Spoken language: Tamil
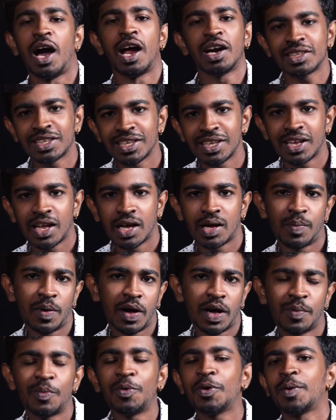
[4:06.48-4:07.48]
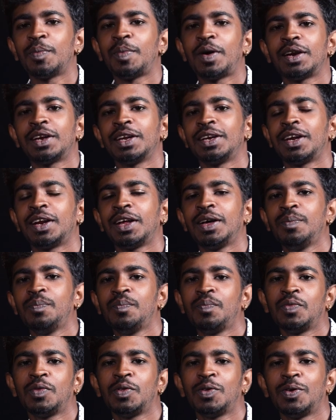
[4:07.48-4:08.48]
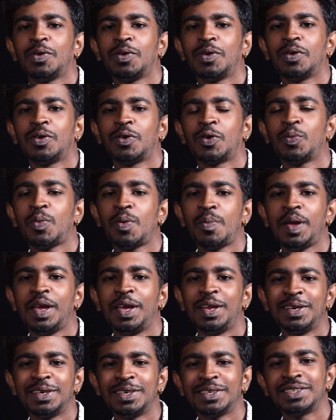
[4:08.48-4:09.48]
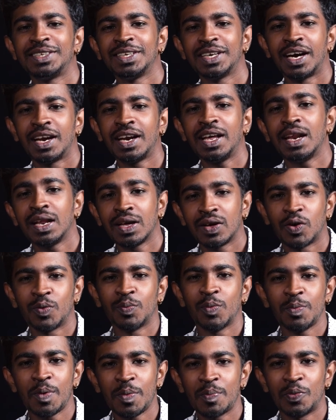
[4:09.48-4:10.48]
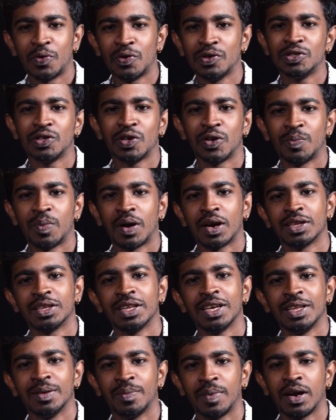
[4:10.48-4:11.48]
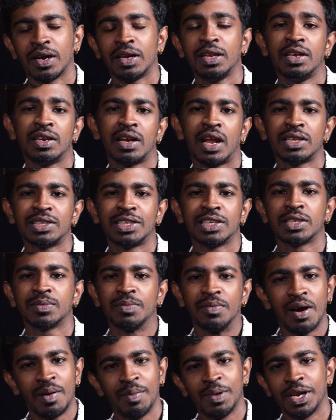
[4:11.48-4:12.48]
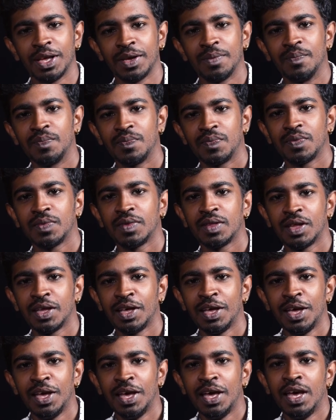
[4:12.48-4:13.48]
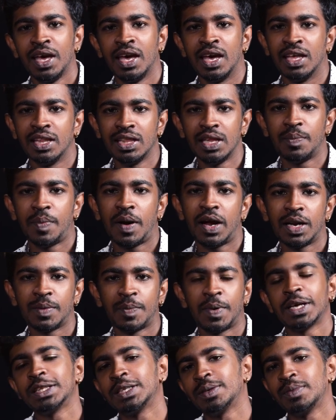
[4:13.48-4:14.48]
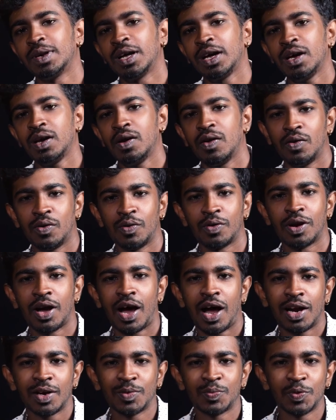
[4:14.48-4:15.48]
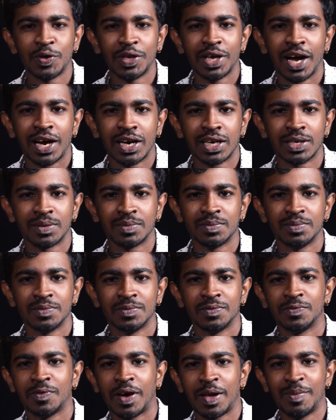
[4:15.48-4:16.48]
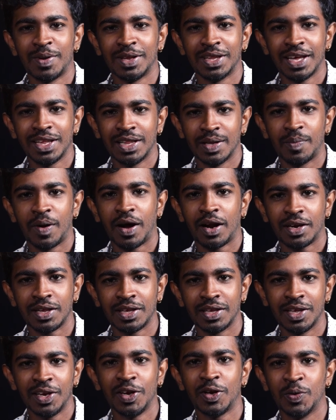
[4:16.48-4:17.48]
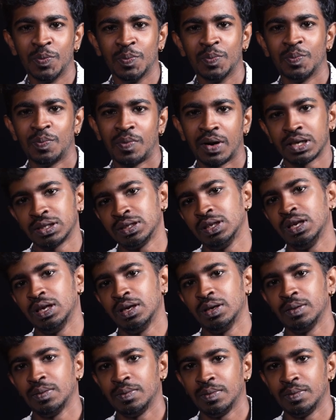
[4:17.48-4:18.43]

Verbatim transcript: அடுத்ததாக அங்கே பார்க்க போகிற பாட்டு என்னென்னா ரொம்பவுமே இன்ட்ரெஸ்டிங்கான எனக்கு ரொம்பவுமே பிடிச்ச ஒரு பாட்டு தான் இந்த பாட்டு ராட்சஸ் மாமணி இந்த பாட்டை பார்த்தோம்னா ஒரு புலி ஆட்டம் வைப்பில் தான் இந்த பாட்டு இருக்கும் படத்தில்